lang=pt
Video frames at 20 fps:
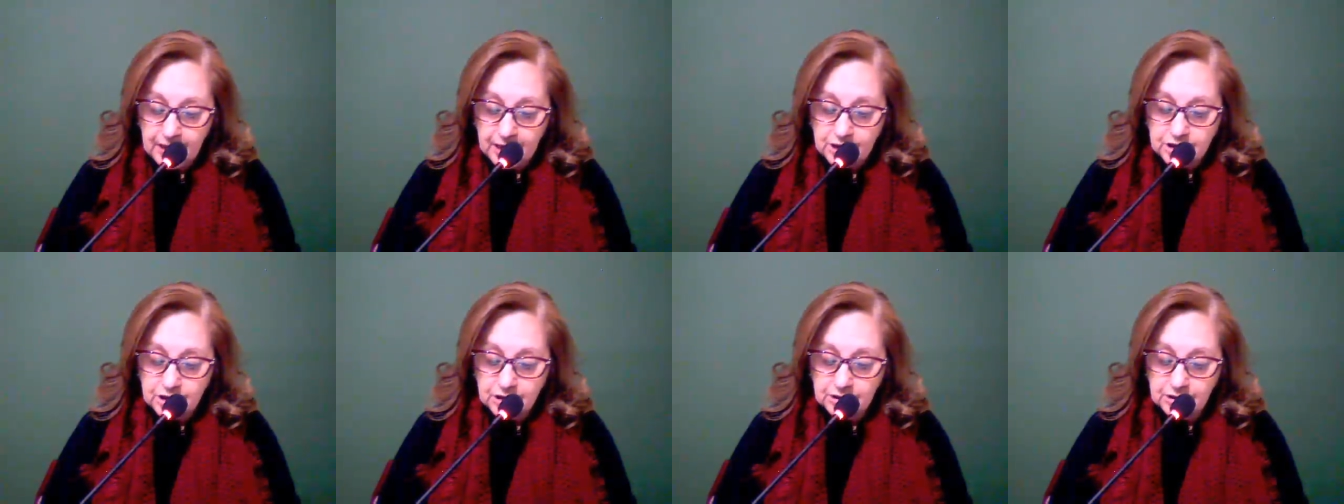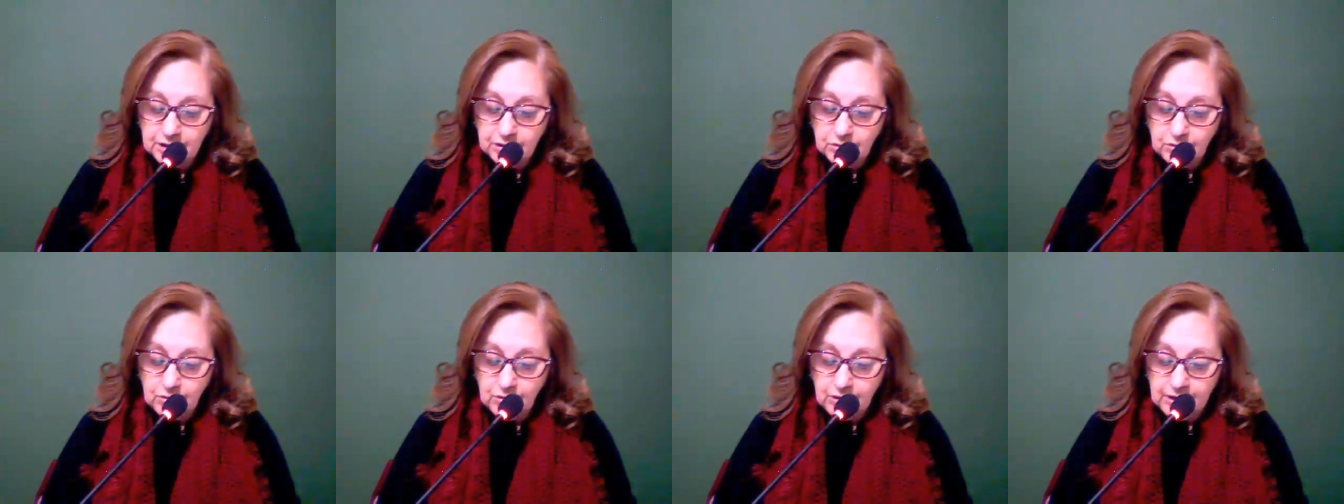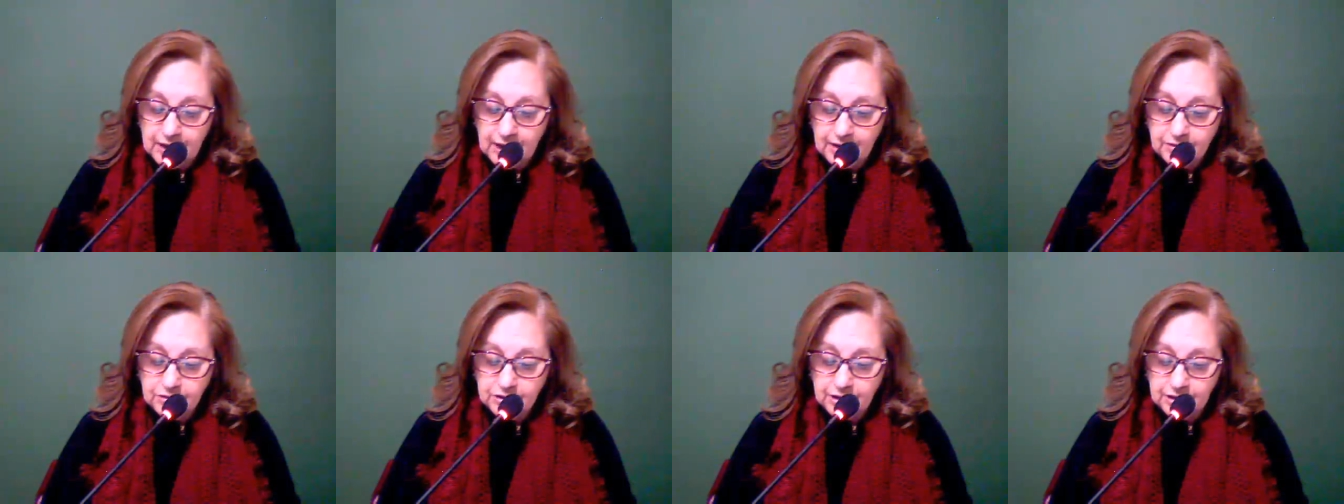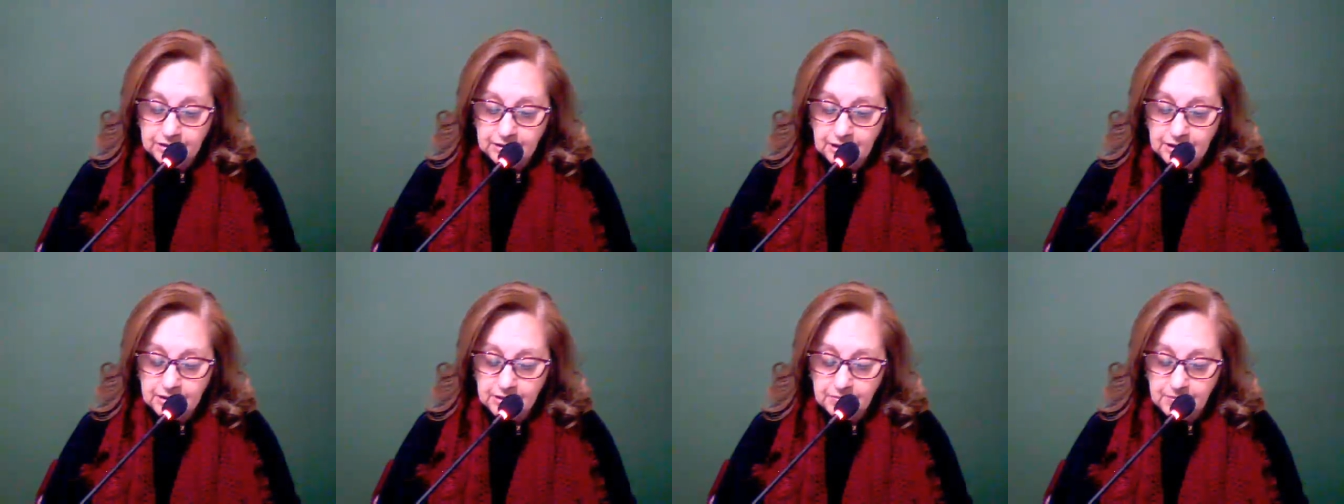agendando um horário de
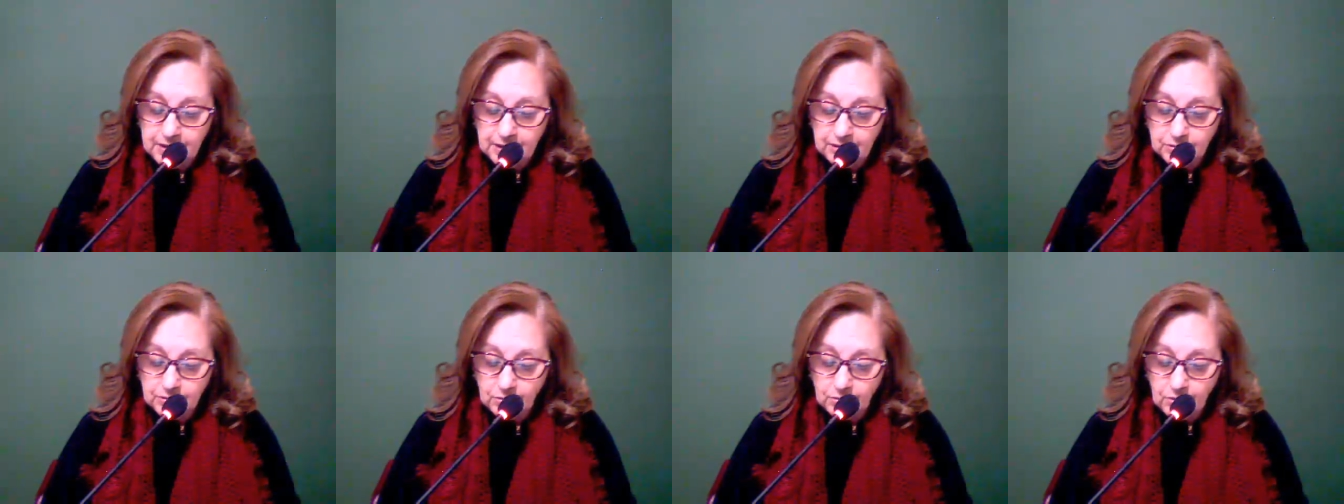atendimento,